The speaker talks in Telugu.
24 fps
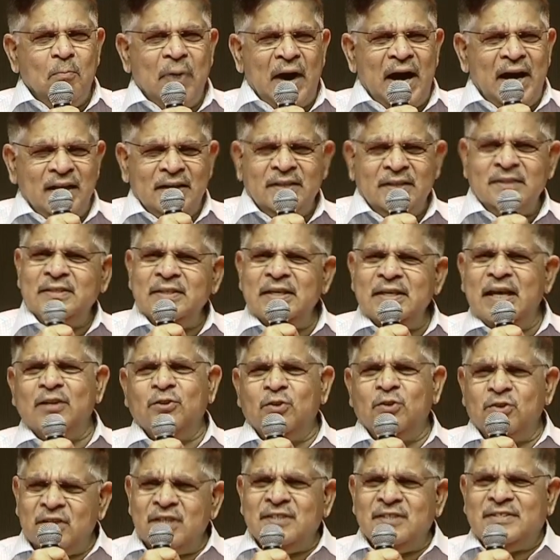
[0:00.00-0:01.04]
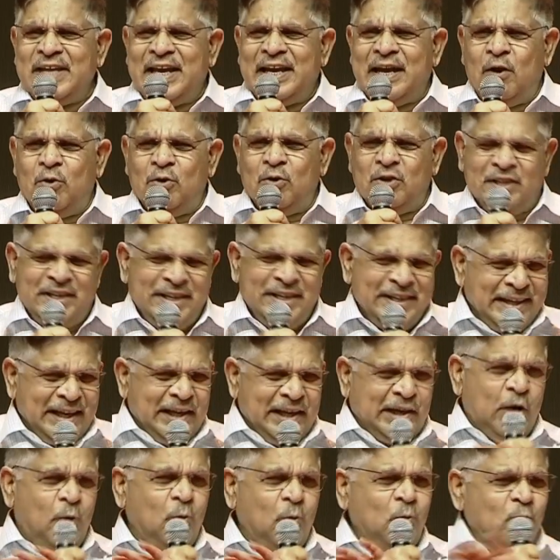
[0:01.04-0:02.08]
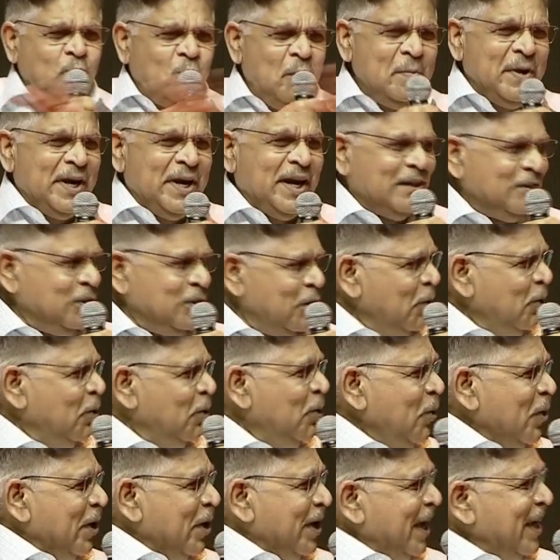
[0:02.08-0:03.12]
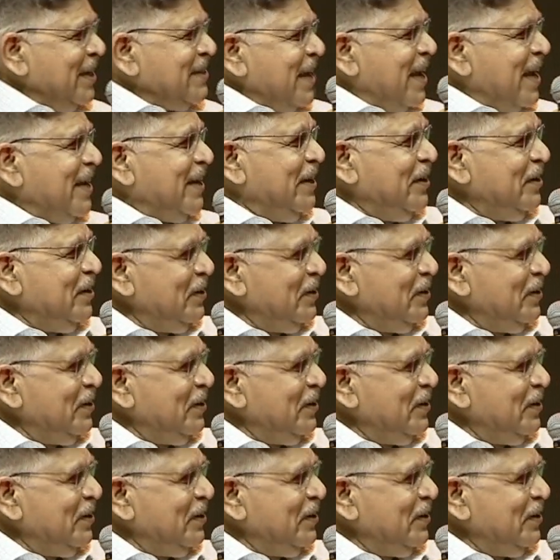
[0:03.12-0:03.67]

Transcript: బాలకృష్ణ గారితో చేస్తే ఎలా ఉంటుందంటే మన అందరూ ఒకేసారి